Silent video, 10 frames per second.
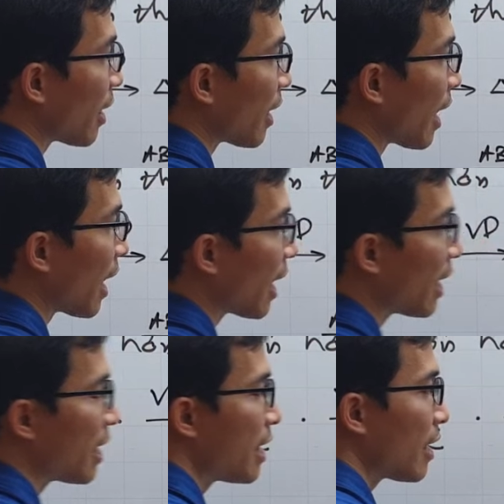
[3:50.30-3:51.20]

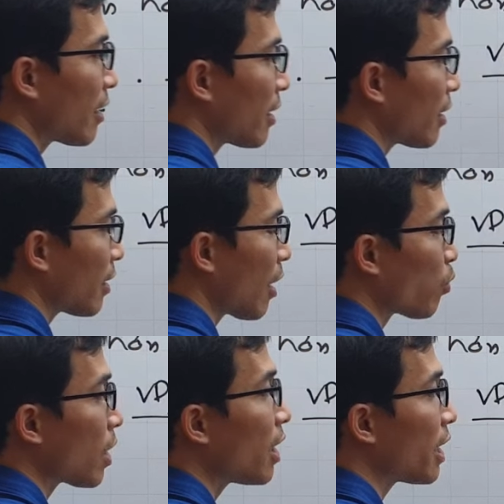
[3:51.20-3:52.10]
đấy
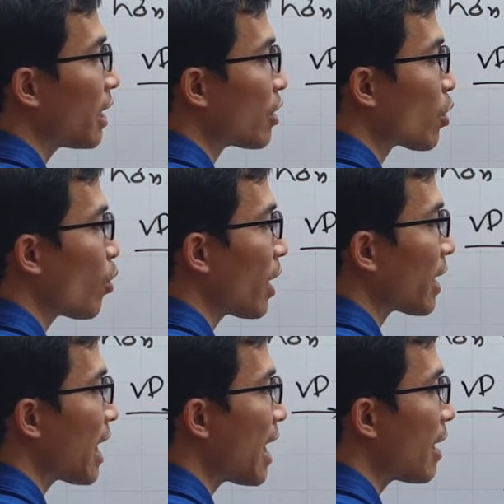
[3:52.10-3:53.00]
đồng thời cái tỷ số
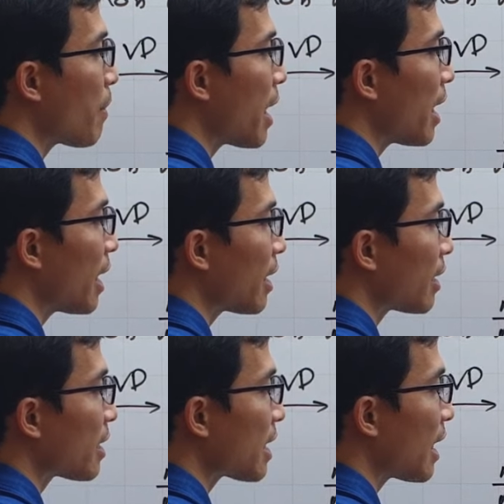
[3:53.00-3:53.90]
là DB
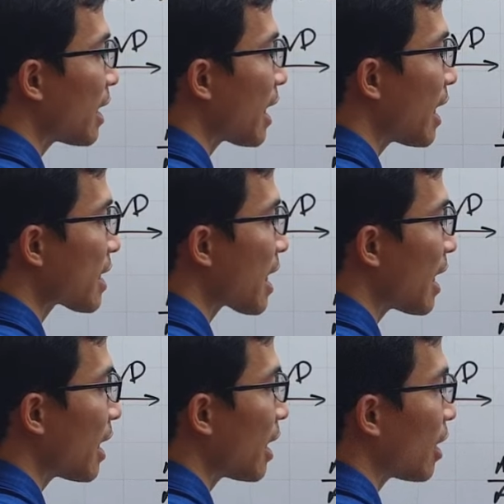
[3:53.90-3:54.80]
trên DC
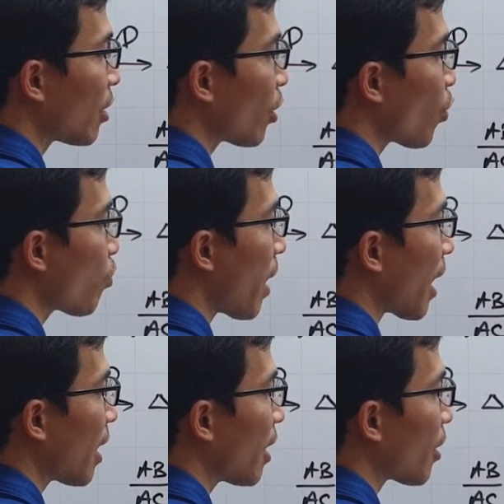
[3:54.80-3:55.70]
nó cũng
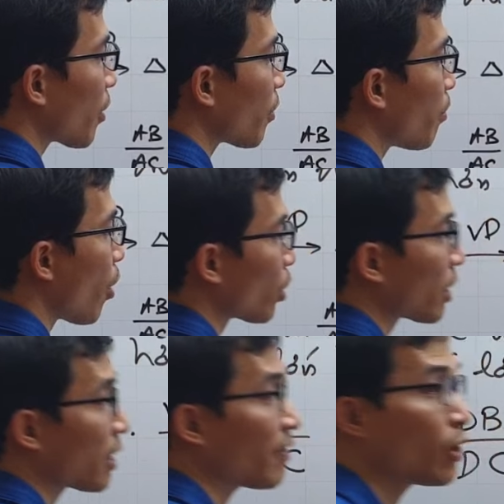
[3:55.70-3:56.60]
bằng
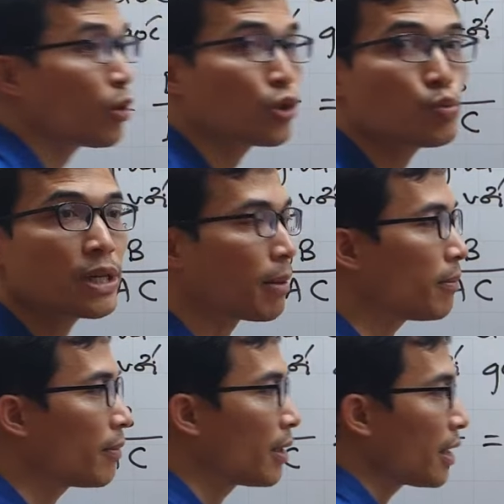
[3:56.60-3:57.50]
một tại vì nó là trung điểm
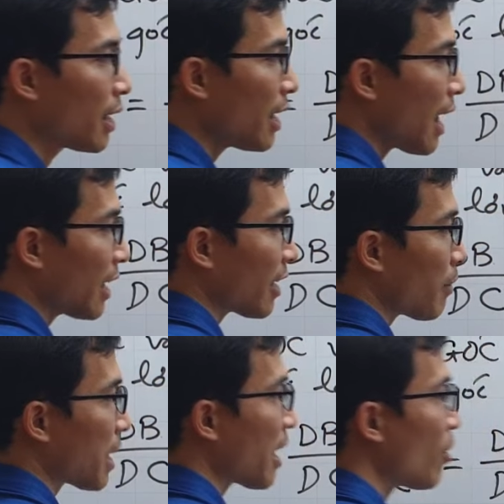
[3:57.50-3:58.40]
thế là hai thằng này
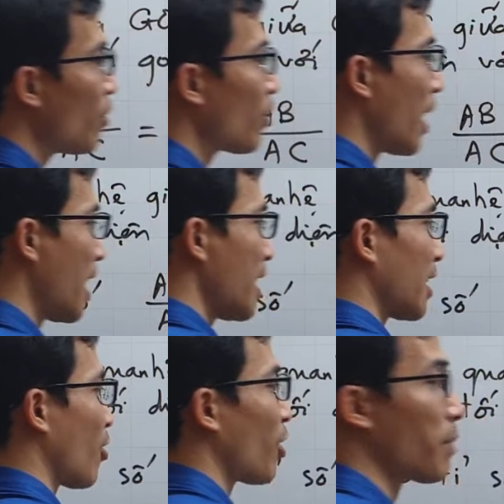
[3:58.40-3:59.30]
bằng nhau đấy người ta có cái